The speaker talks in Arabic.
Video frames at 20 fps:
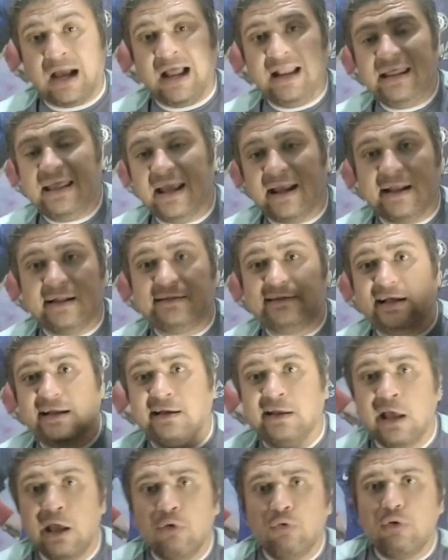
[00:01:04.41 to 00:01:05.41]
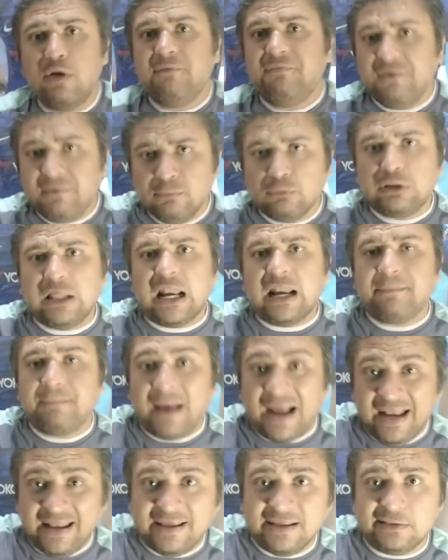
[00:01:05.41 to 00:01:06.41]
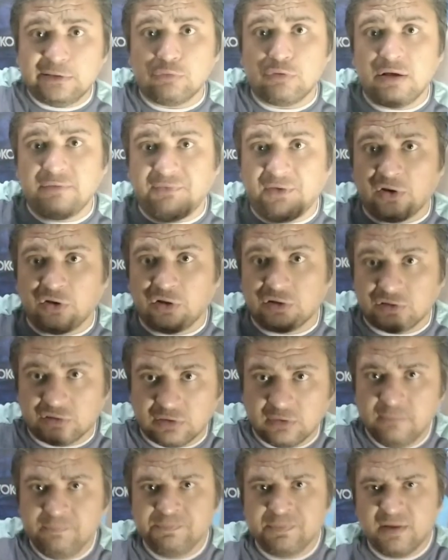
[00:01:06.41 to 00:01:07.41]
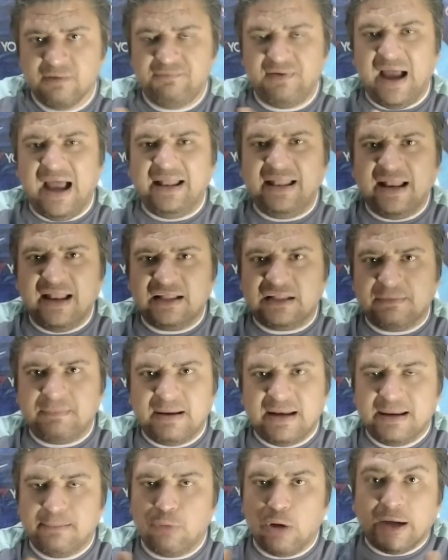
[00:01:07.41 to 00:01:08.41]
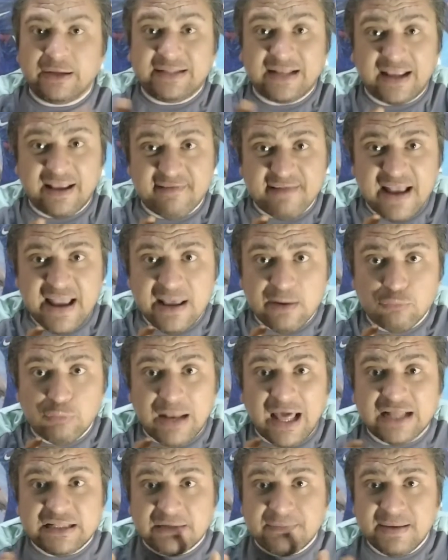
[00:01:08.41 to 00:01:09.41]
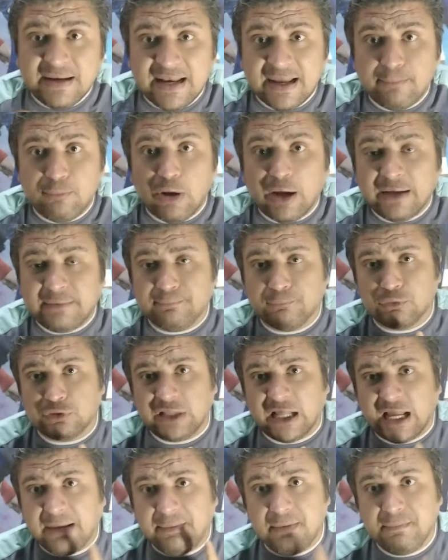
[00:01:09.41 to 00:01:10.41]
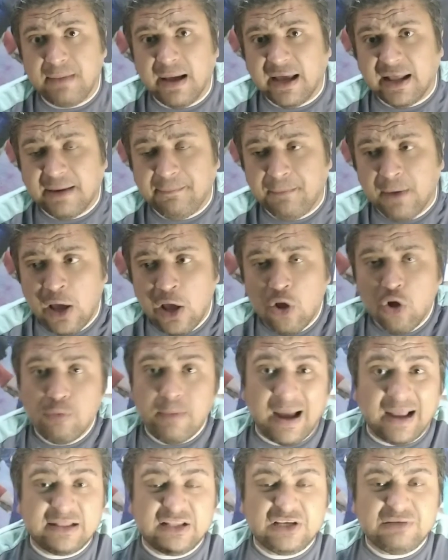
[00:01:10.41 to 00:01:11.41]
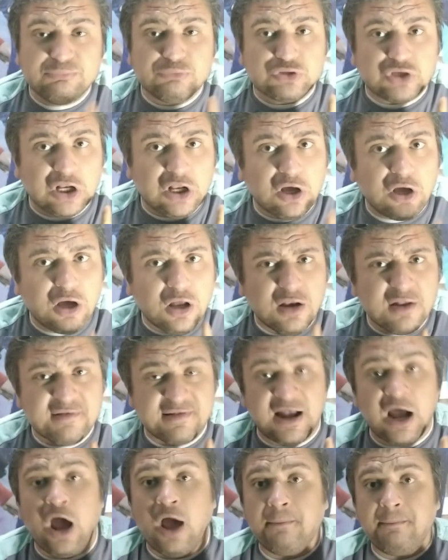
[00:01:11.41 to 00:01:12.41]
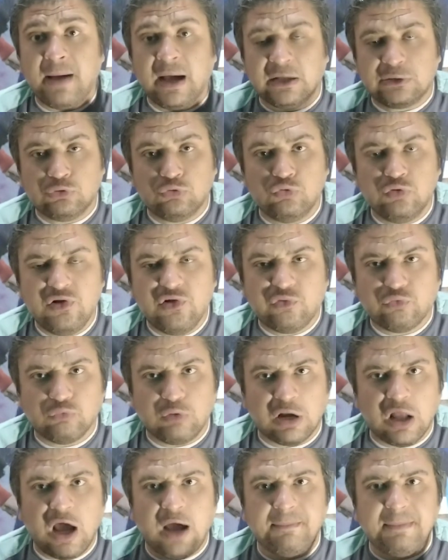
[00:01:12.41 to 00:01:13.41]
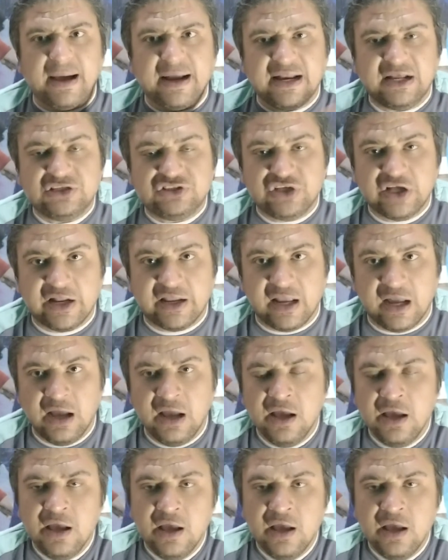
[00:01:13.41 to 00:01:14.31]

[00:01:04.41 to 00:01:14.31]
عاليه جدا وفي مدرب عالي جدا واقف على الخط فانا لا اتمنى مواجهه الجزائر ولا اتمنى مواجهه منتخب المغرب وما عنديش مشكله خالص اقع مع تونس ولا اقع مع نيجيريا